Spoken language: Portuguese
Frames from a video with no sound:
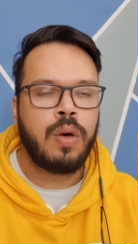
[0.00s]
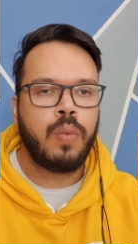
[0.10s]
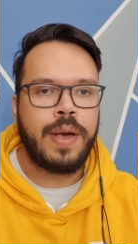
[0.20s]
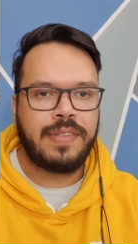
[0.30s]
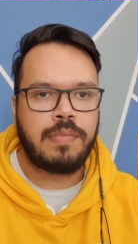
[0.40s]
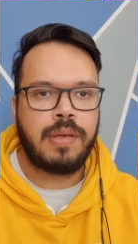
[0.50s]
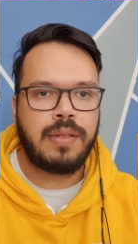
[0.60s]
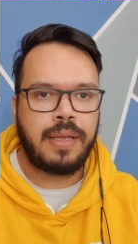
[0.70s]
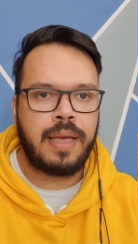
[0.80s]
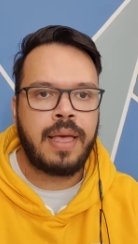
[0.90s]
O
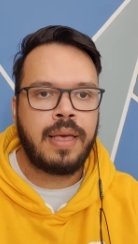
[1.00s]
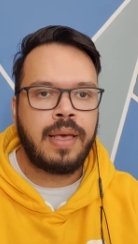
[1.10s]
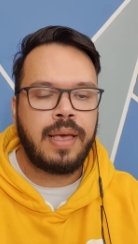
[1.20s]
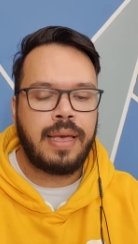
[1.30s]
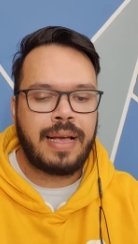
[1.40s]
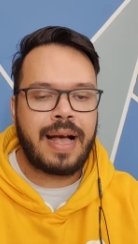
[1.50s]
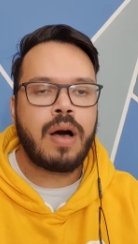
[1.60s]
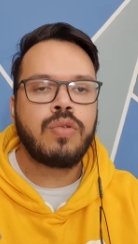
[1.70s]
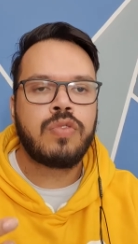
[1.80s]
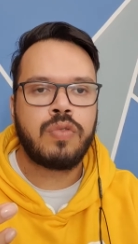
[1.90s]
SBT
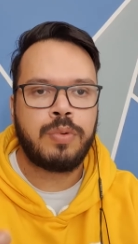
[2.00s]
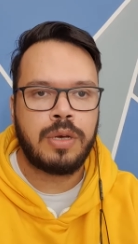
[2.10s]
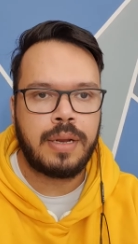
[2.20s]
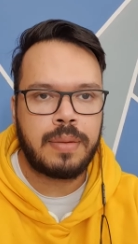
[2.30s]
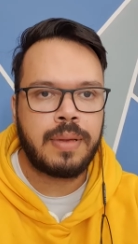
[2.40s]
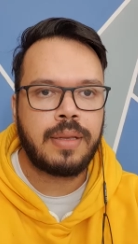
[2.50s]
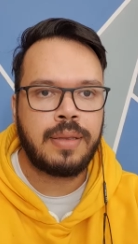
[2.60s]
calça o programa,